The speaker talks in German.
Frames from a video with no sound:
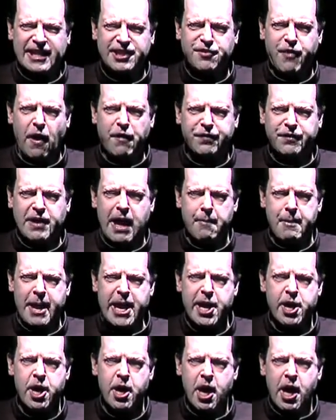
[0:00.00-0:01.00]
der 12.
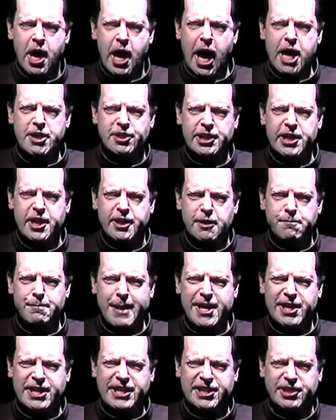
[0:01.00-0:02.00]
Armee hat
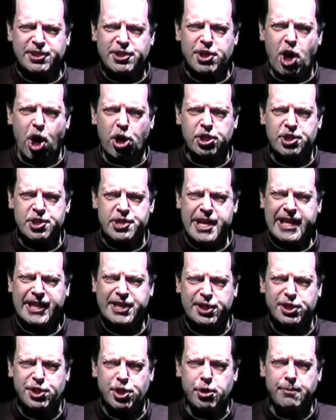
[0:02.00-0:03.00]
ihren Bericht noch
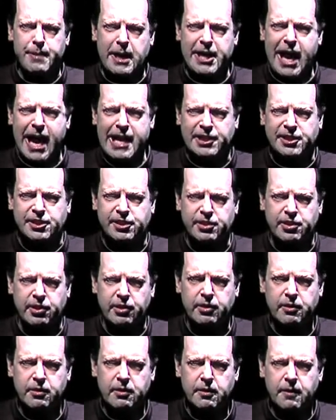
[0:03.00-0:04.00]
nicht
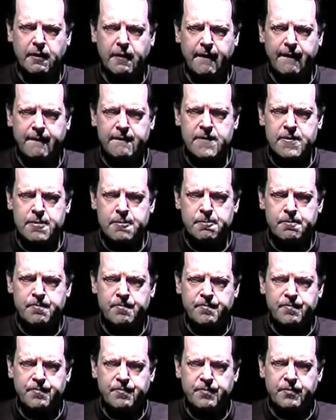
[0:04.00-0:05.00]
überreicht.
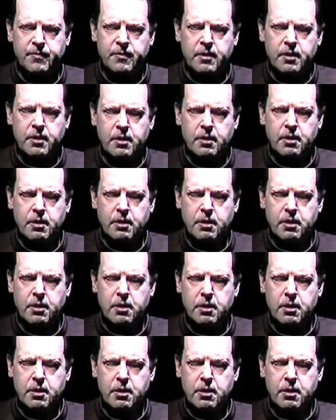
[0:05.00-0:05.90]
Warum wir gerade dieses